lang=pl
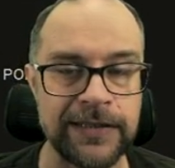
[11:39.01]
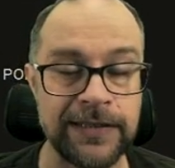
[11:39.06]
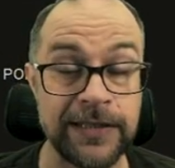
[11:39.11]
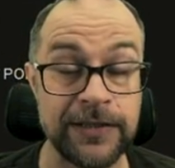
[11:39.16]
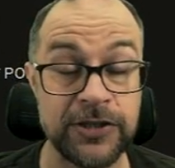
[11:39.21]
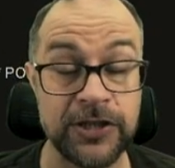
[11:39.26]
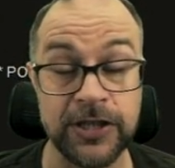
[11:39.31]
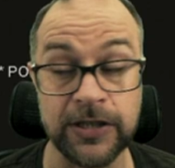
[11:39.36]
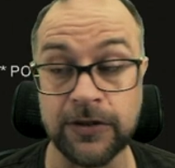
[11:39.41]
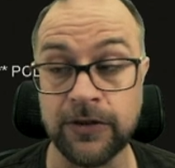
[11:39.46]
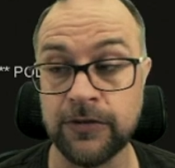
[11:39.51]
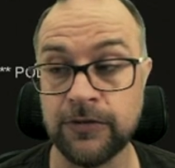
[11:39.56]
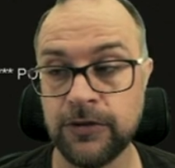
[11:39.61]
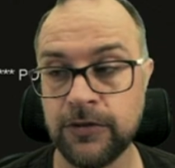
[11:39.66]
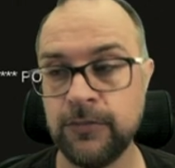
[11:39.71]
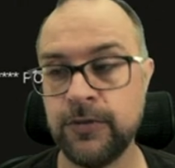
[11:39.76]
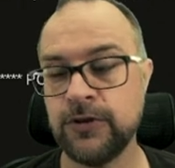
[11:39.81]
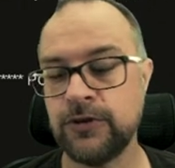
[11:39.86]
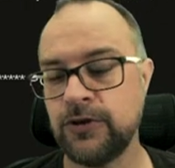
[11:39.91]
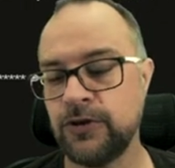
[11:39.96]
Dlaczego?
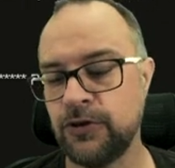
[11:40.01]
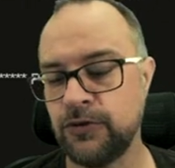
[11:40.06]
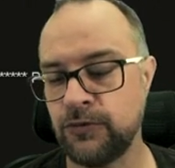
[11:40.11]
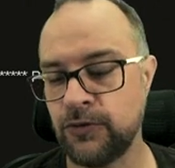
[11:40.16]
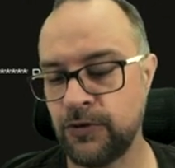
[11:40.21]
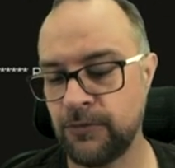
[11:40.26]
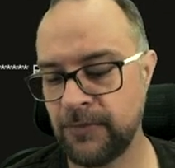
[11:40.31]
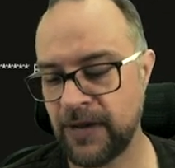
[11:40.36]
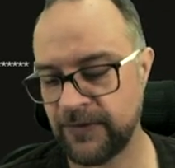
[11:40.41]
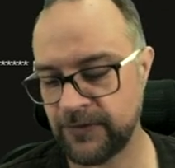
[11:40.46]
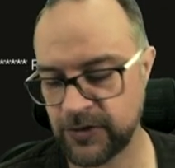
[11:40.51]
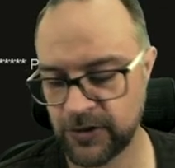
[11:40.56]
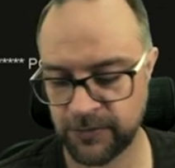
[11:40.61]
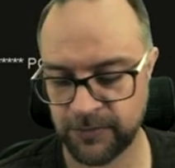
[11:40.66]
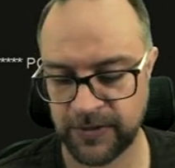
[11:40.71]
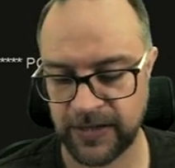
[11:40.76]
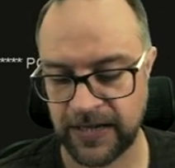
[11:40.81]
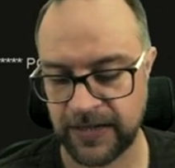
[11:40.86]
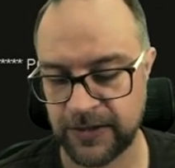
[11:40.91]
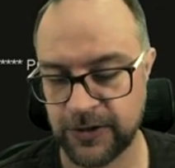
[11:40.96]
No bo koło ma w
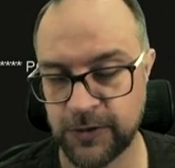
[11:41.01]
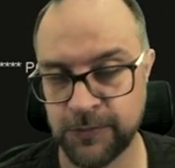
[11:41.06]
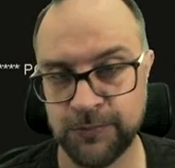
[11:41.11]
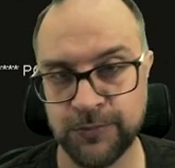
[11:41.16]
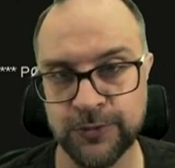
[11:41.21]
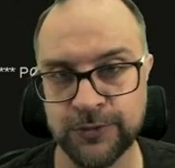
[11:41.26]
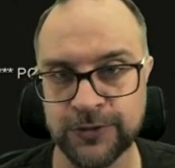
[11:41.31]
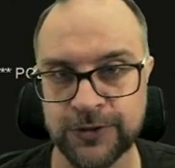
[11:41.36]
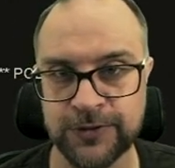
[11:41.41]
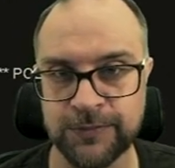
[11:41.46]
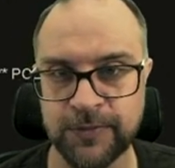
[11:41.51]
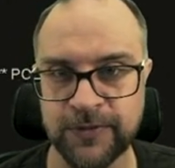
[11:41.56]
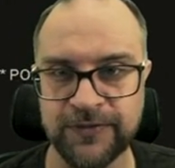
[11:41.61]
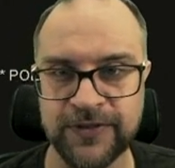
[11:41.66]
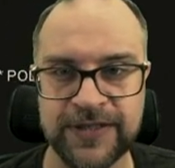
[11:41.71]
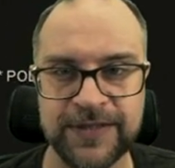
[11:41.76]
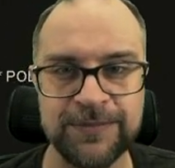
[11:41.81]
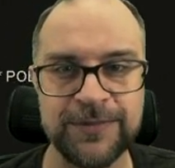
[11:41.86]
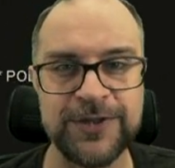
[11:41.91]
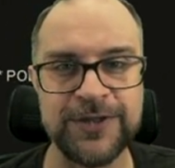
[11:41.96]
sobie jakiś punkt,
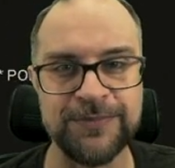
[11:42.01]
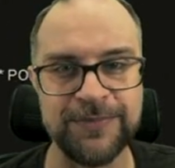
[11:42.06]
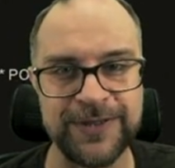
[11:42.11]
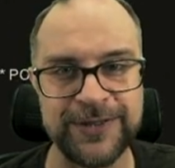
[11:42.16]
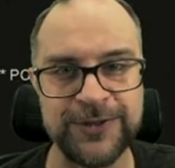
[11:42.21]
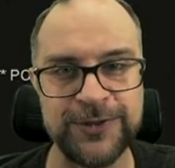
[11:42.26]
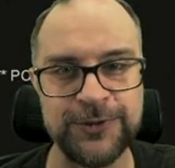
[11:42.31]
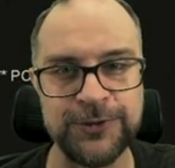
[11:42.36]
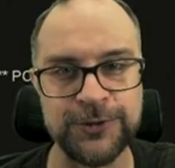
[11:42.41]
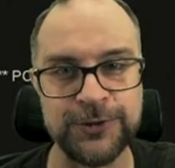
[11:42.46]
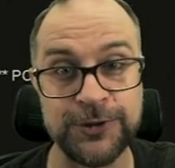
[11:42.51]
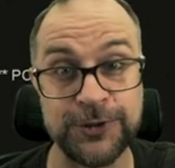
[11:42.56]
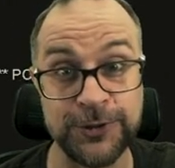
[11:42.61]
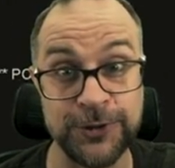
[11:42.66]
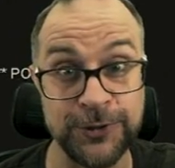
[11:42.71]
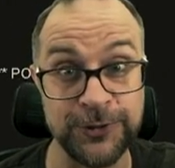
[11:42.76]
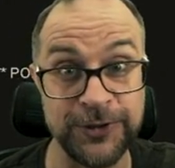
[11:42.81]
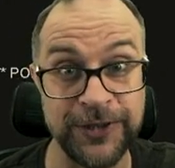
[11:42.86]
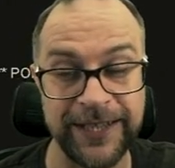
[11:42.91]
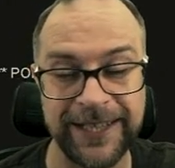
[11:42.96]
powiedzmy, że będzie to
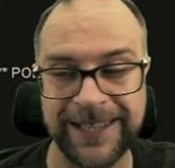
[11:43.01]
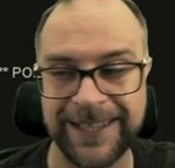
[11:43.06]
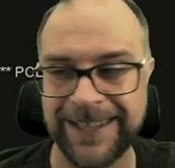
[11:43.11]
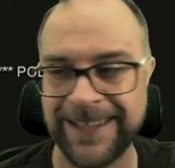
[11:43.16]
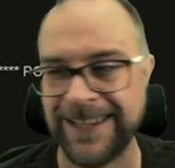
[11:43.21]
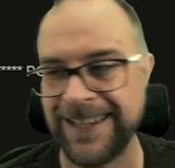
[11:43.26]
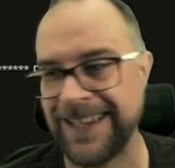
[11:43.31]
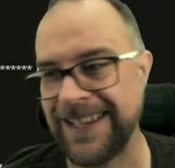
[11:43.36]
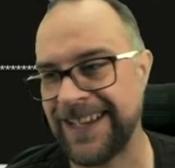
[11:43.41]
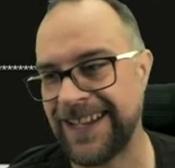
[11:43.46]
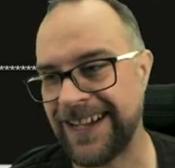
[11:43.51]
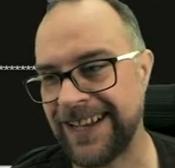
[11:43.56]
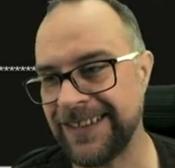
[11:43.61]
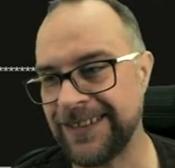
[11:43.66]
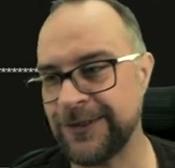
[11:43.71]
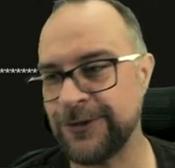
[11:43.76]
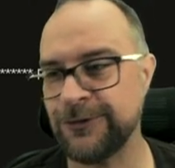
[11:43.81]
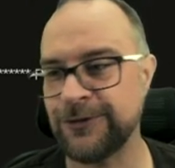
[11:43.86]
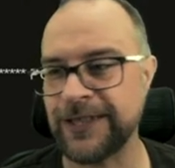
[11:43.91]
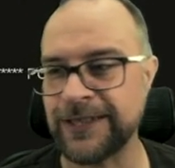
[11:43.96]
środek
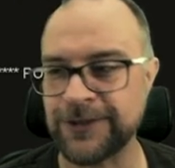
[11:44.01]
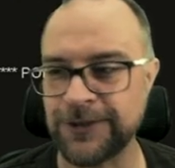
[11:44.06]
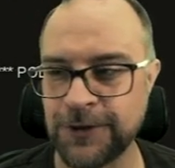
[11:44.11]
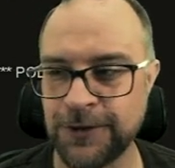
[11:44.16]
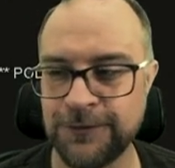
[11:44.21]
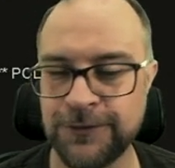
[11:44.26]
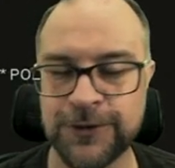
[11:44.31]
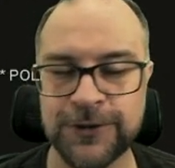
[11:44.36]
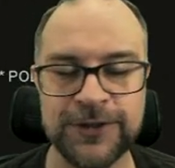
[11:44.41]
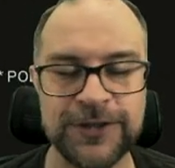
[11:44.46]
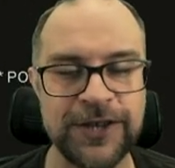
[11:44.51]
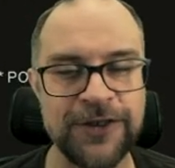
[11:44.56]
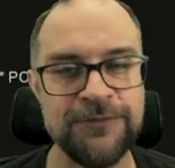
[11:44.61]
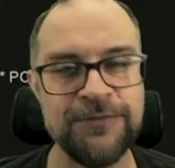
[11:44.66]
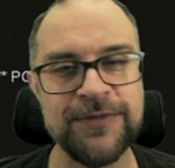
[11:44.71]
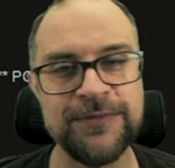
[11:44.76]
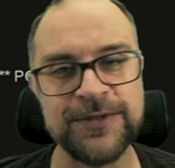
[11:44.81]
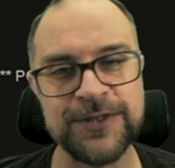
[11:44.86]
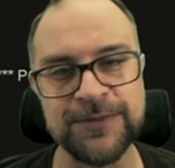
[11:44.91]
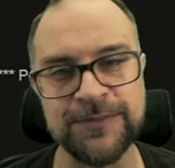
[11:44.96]
ale dodatkowo
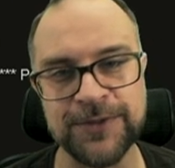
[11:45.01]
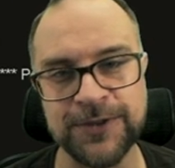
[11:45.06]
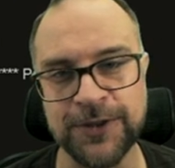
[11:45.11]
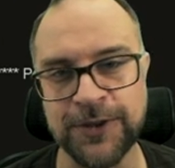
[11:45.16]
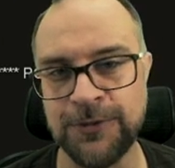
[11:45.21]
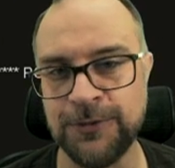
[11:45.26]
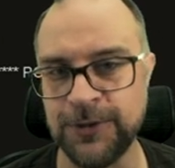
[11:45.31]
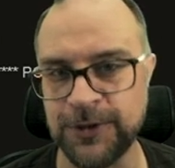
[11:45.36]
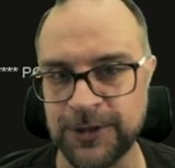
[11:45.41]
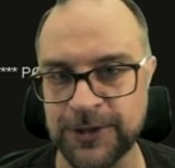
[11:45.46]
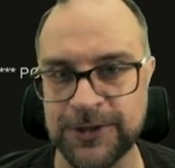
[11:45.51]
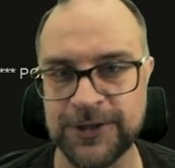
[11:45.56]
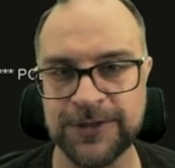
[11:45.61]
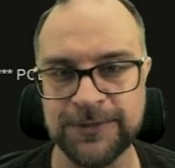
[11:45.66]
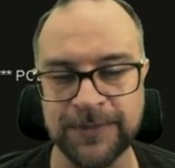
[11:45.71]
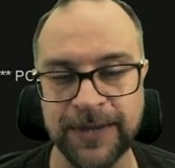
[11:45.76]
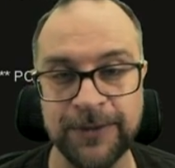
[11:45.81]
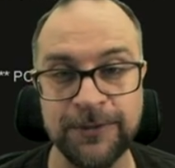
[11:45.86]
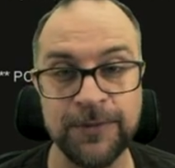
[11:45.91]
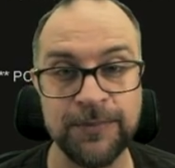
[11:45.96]
chciałbym, żeby koło
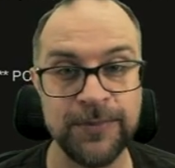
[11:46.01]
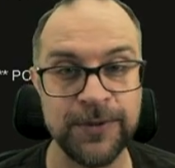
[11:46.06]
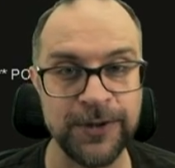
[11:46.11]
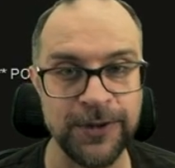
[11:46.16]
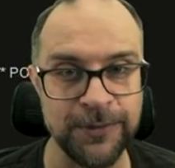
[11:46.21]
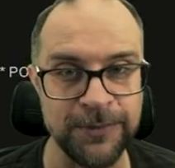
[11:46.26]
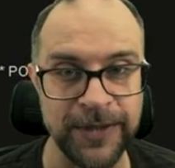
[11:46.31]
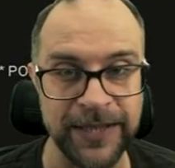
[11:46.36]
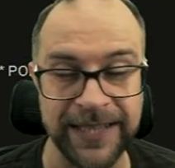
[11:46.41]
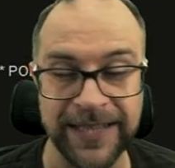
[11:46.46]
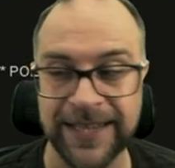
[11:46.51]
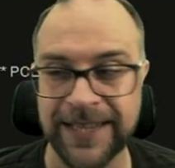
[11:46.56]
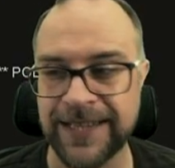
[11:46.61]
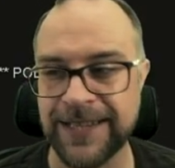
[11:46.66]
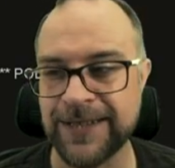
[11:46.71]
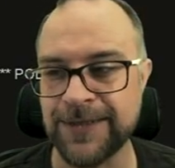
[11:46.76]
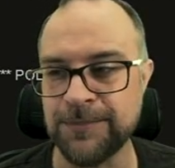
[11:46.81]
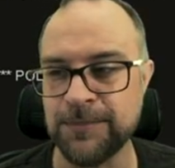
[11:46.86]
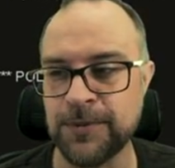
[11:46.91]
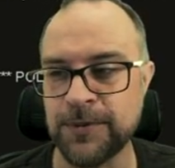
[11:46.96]
jeszcze miało promień,
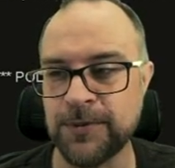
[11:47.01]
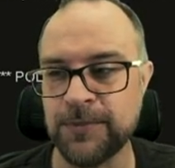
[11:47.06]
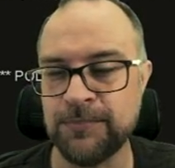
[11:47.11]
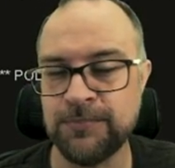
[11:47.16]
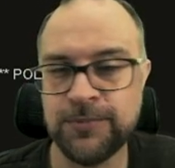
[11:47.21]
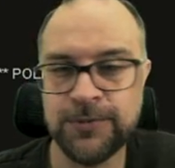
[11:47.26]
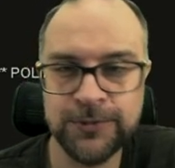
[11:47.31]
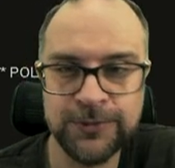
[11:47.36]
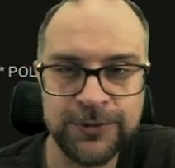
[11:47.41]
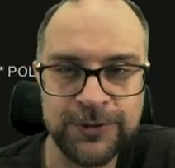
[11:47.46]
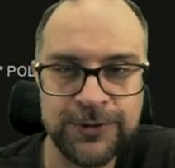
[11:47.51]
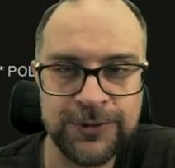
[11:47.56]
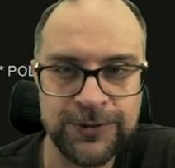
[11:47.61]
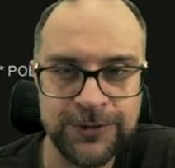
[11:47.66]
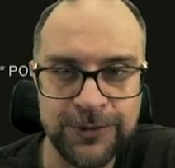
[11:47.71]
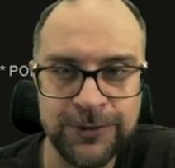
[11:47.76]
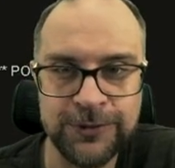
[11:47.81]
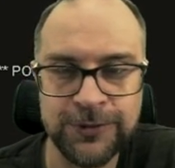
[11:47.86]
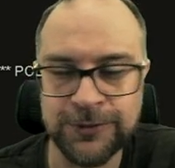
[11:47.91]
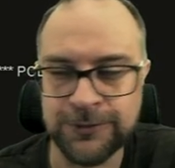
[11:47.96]
bo punkt
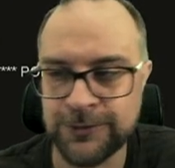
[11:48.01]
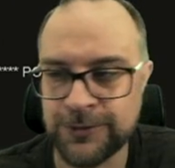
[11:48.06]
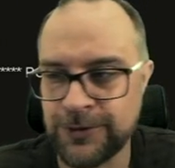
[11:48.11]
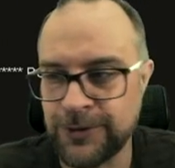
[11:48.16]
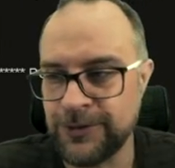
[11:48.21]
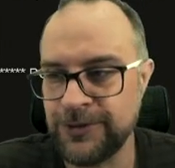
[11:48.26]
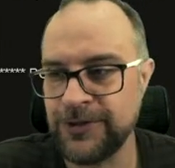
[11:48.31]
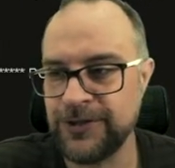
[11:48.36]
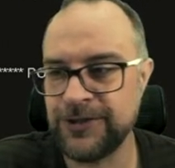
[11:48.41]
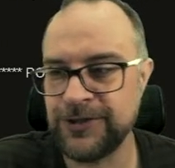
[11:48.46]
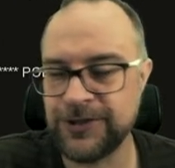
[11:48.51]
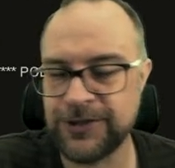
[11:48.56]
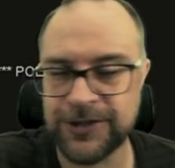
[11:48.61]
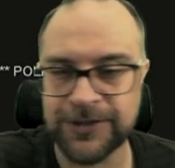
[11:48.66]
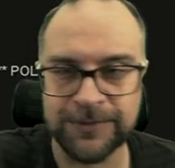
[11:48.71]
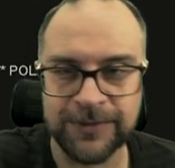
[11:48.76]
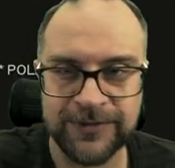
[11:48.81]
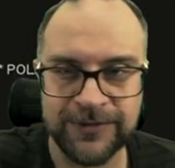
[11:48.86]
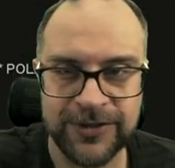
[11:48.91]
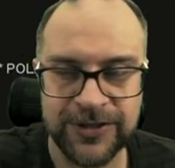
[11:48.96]
no to już
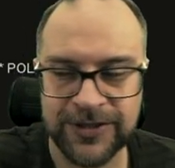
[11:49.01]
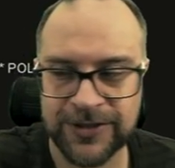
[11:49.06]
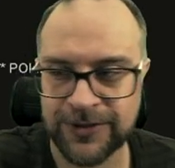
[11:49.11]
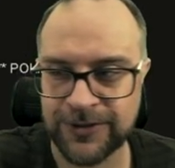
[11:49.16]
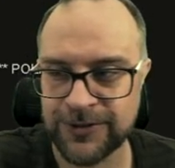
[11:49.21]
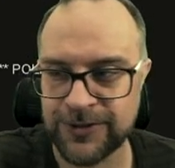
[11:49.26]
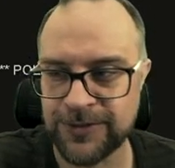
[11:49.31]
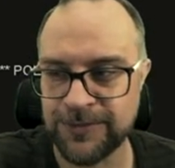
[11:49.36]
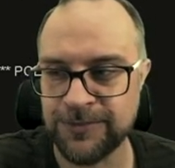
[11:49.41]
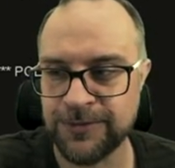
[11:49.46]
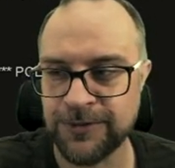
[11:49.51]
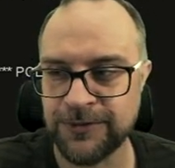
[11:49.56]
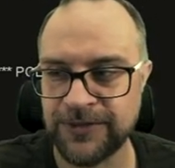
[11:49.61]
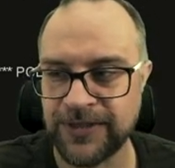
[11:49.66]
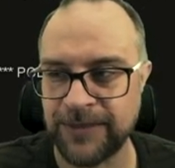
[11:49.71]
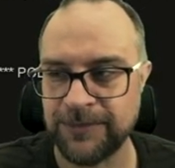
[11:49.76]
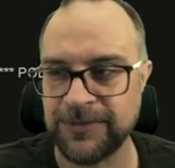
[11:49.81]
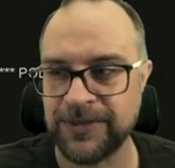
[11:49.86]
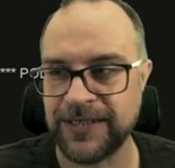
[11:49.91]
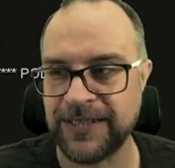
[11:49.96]
odziedziczymy wszystko, co było w
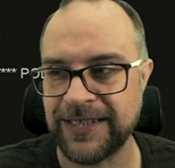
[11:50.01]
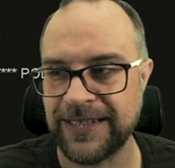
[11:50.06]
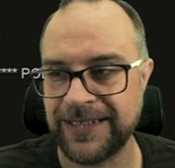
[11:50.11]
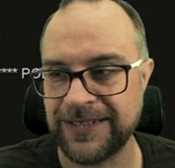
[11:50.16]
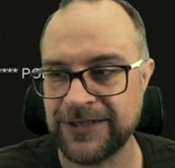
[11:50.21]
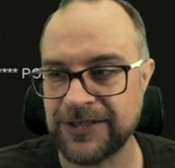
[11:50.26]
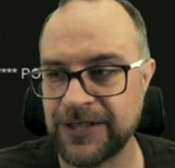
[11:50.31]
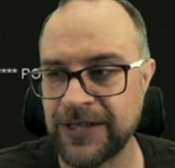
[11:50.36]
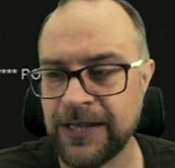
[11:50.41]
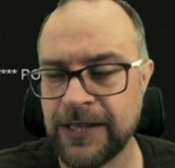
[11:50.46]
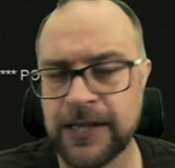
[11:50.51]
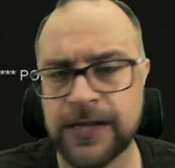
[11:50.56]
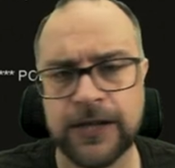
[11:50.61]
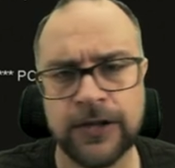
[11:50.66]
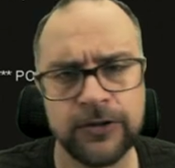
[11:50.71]
tamtej klasie.